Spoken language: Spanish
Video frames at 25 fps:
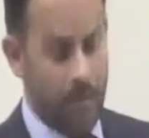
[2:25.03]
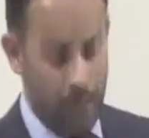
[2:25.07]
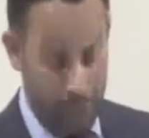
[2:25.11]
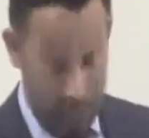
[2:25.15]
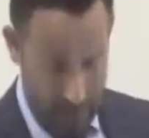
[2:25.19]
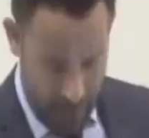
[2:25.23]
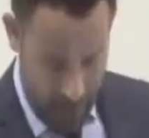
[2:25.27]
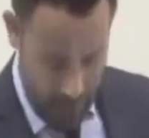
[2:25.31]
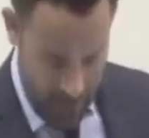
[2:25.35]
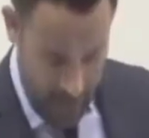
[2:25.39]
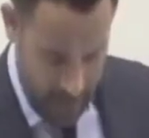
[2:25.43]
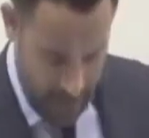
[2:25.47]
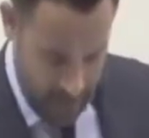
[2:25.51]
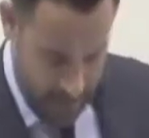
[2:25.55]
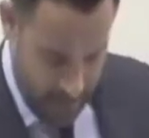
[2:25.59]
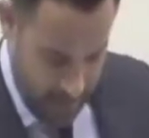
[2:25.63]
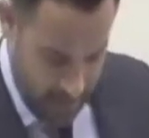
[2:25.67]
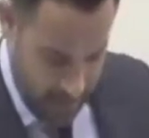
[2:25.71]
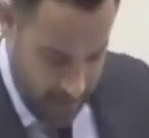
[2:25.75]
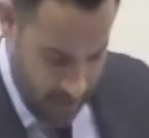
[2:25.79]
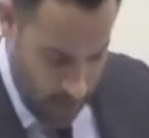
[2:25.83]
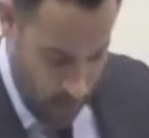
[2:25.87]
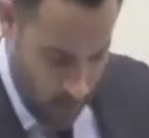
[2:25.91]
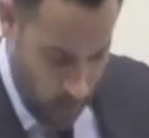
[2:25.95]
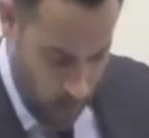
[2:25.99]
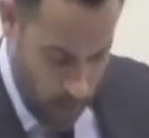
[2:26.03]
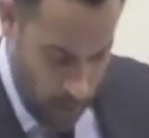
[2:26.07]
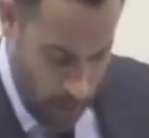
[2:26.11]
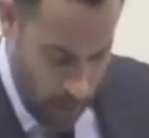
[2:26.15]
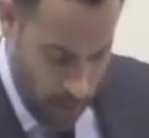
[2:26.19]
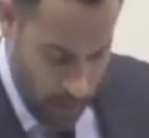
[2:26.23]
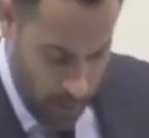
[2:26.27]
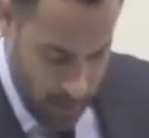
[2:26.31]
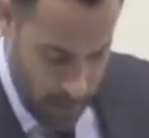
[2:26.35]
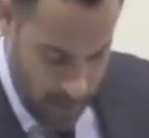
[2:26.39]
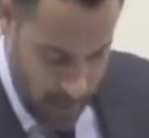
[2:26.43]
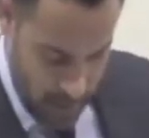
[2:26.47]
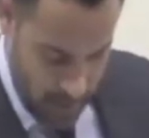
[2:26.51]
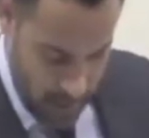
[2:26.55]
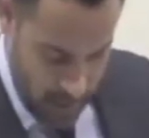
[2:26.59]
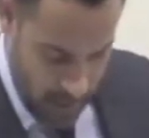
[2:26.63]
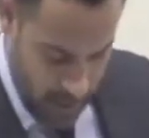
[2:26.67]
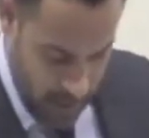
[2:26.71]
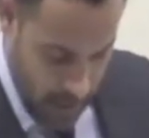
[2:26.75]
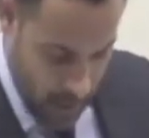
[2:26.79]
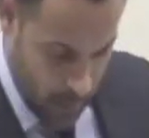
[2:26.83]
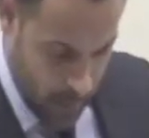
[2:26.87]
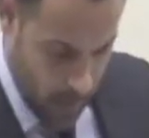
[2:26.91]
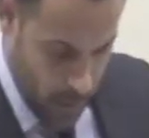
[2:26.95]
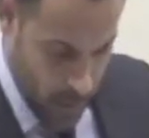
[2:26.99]
si es que se logra presentar
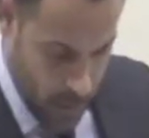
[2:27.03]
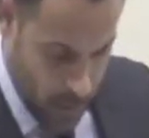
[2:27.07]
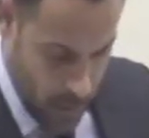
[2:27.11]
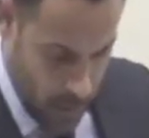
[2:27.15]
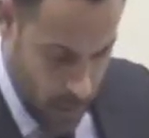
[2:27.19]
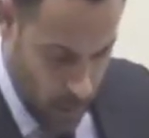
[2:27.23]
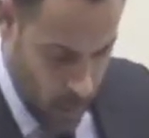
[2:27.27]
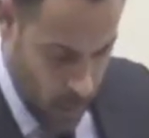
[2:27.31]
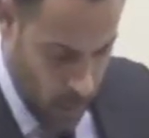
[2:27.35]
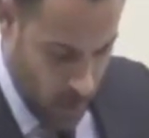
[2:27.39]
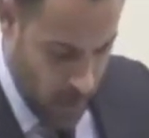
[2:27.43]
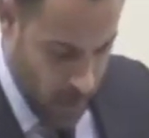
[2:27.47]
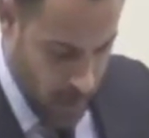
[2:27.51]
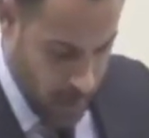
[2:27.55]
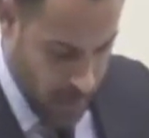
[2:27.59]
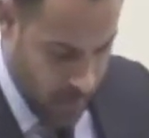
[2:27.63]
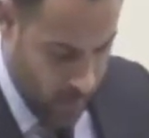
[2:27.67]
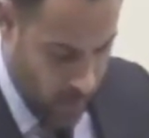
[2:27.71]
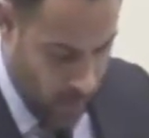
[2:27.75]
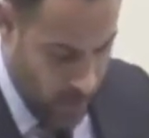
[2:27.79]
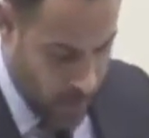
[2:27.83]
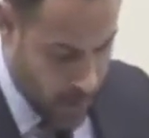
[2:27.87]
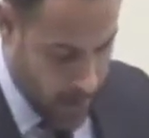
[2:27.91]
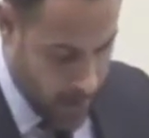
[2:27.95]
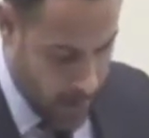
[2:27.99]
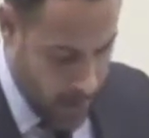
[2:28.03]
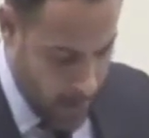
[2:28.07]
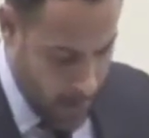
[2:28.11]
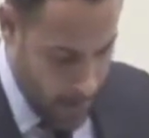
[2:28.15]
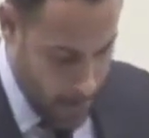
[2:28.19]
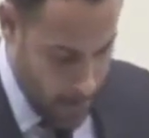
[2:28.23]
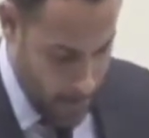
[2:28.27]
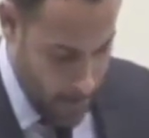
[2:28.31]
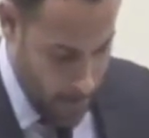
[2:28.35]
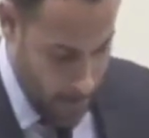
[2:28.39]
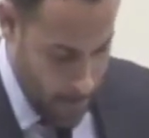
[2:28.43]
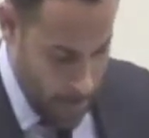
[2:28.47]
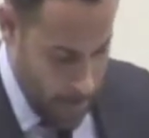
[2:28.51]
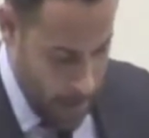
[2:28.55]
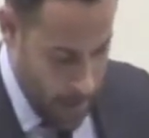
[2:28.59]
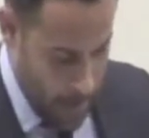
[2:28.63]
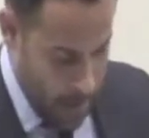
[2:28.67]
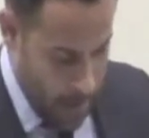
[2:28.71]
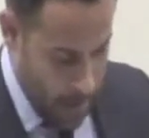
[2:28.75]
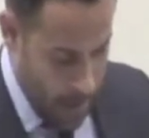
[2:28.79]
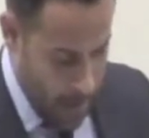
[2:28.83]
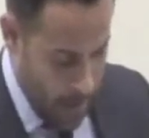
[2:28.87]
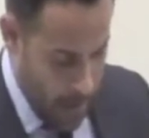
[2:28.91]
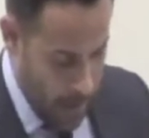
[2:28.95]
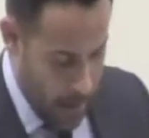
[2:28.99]
el proyecto que hace falta.
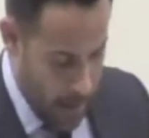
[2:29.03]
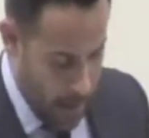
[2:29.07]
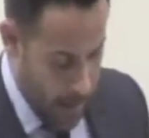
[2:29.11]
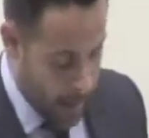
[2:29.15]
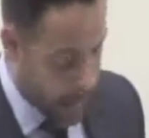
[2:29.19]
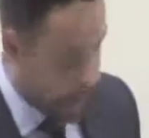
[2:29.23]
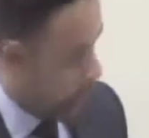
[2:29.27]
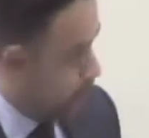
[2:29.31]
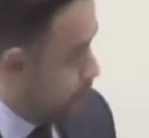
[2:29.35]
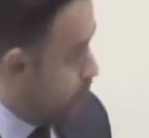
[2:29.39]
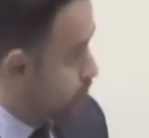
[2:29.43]
Eh,